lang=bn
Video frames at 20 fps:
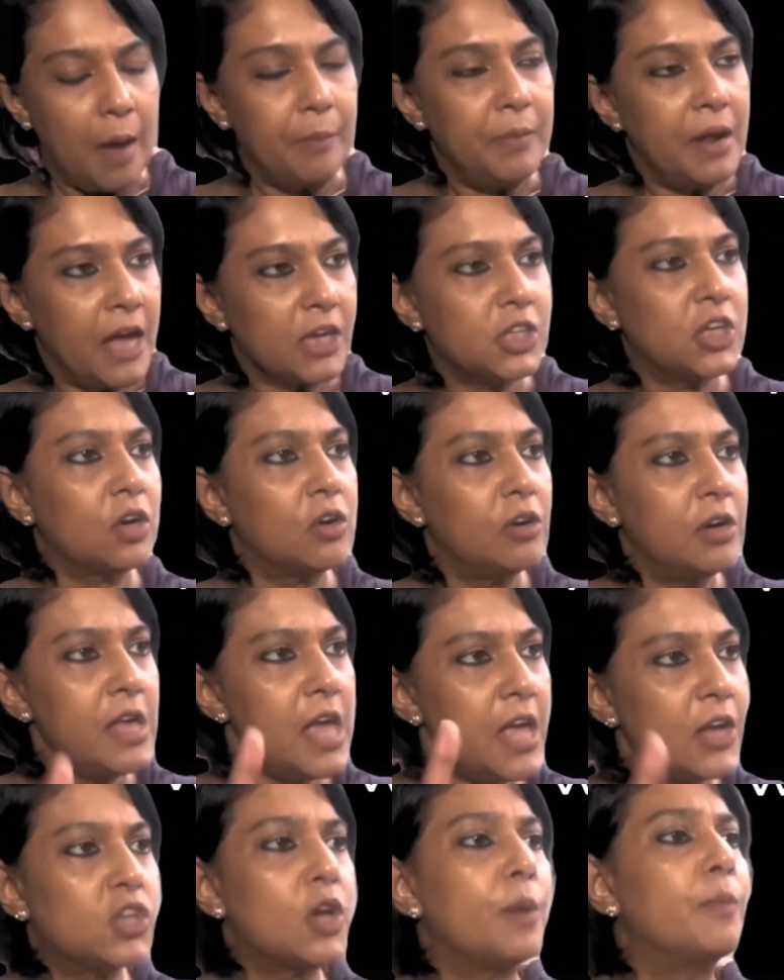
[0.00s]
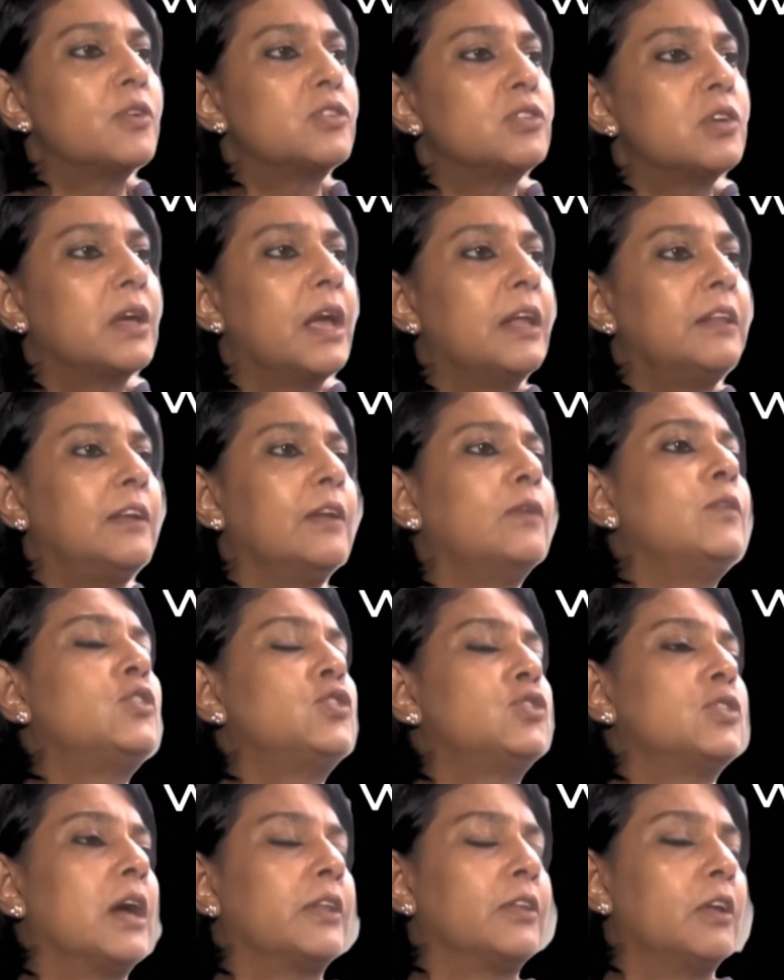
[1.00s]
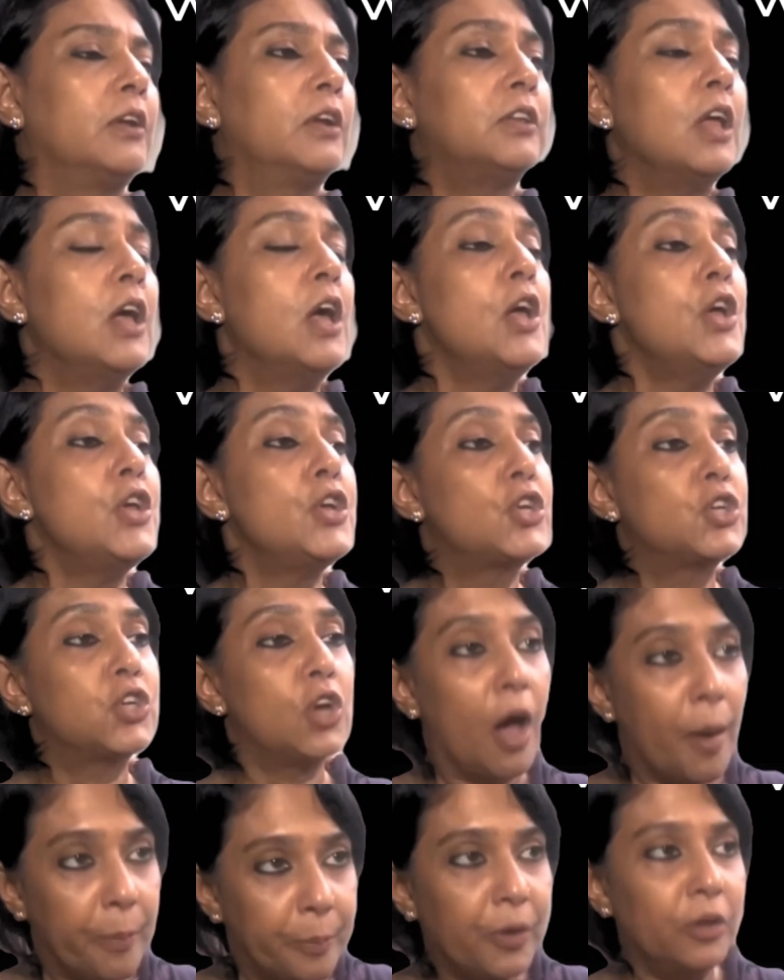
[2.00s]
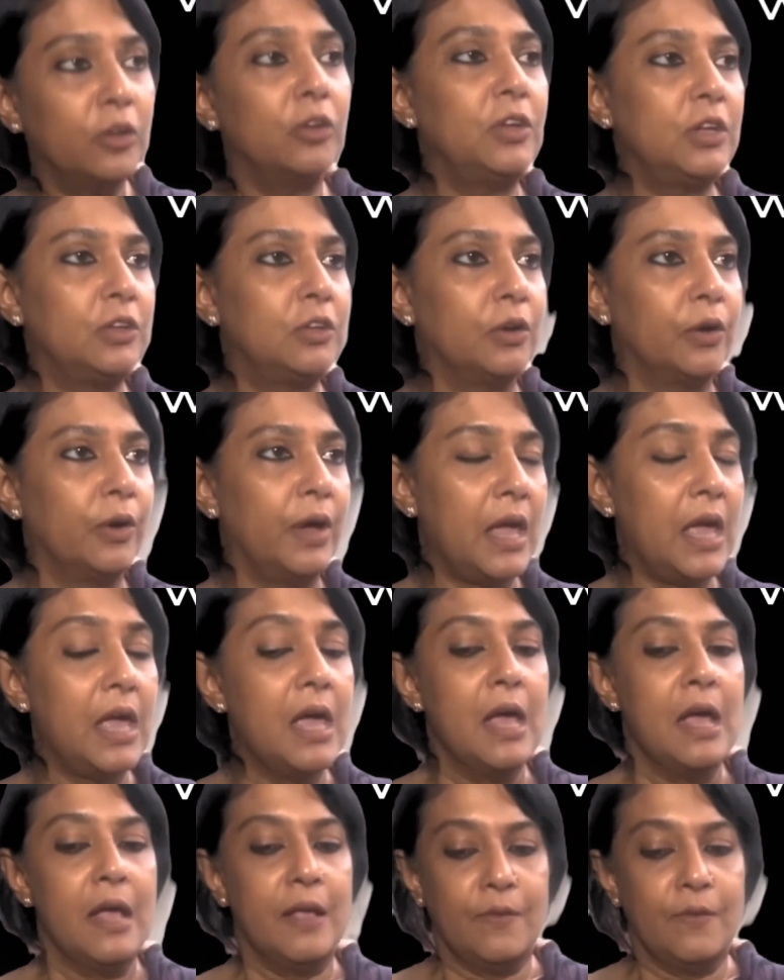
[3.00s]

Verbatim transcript: আমরা আশা করি এ সমস্ত ক্ষেত্রে উচ্চ আদালত স্বপ্রণোদিত হয়ে